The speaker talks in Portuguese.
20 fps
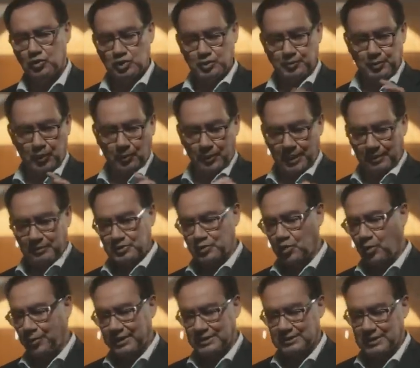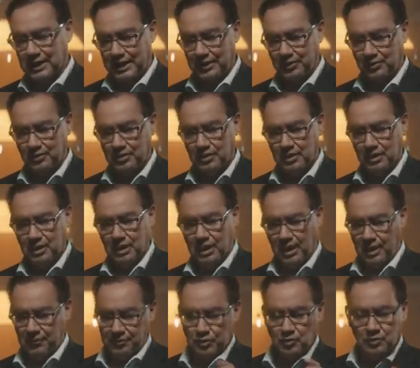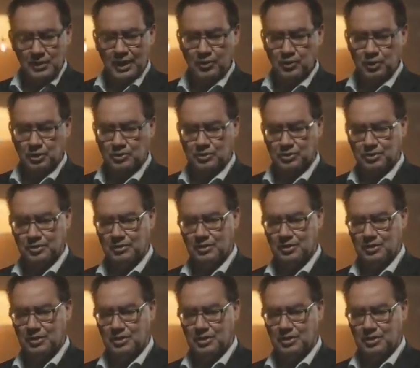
os problemas começaram. Havia um garoto